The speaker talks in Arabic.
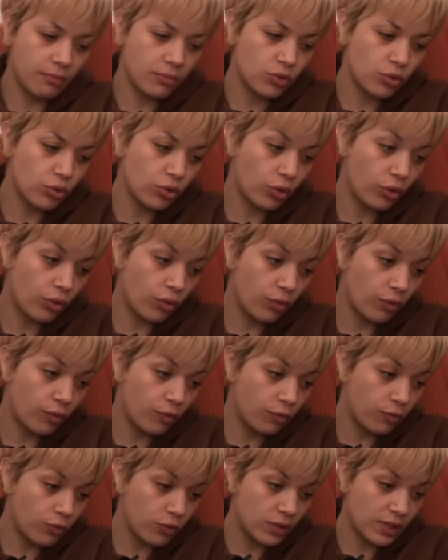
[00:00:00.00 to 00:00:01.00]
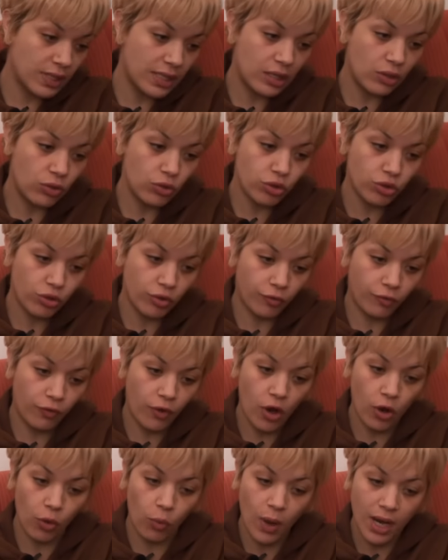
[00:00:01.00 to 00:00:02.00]
سو كو فوزي لو
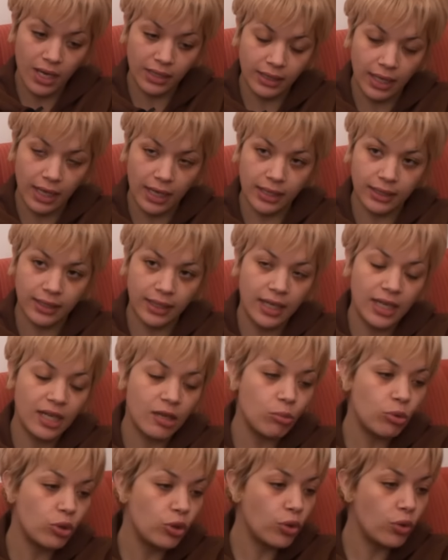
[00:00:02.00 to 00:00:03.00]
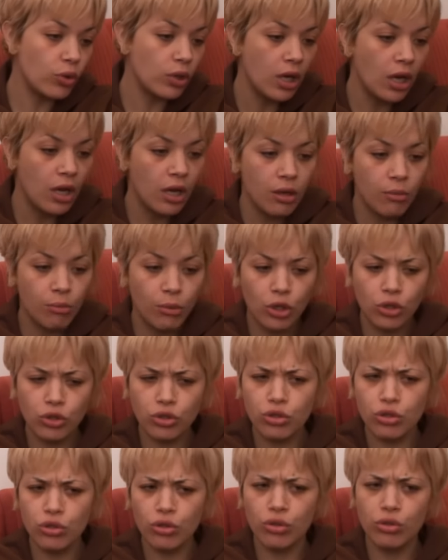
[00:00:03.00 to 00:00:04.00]
شوفور وقتها خاطر انا من الاول ما
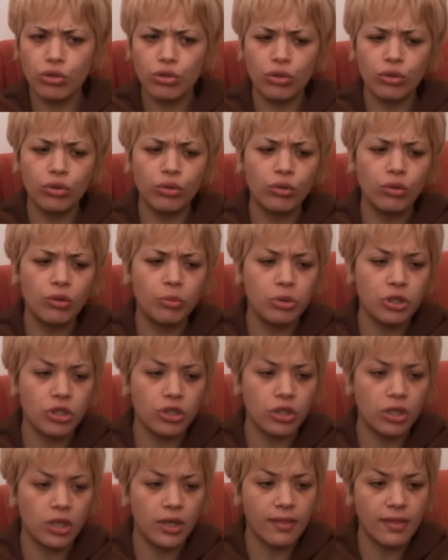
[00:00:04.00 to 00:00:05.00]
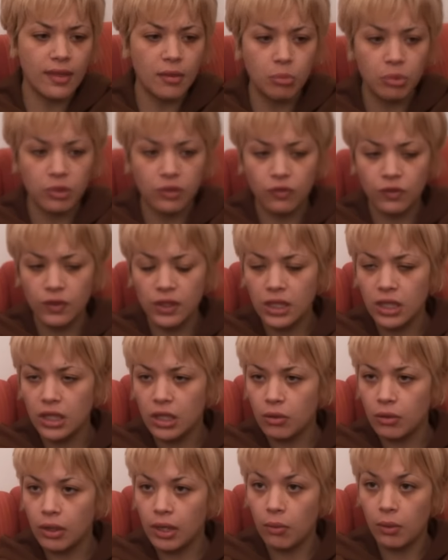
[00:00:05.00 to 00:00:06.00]
كنتش نغزر له باش نثبت
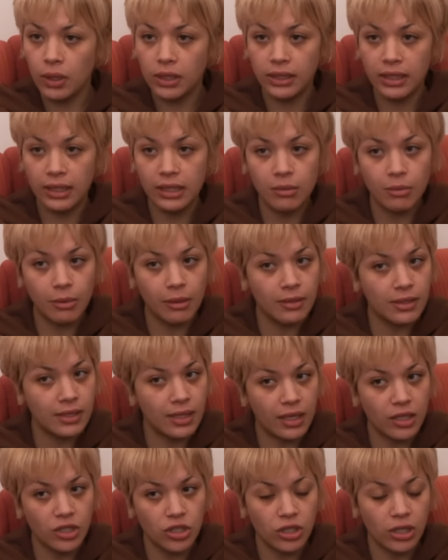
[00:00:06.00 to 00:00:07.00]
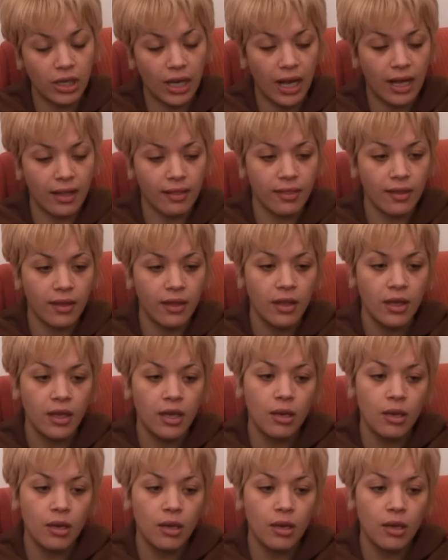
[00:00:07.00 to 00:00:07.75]
فيه ولا وقت اللي ما صارتش الحادثه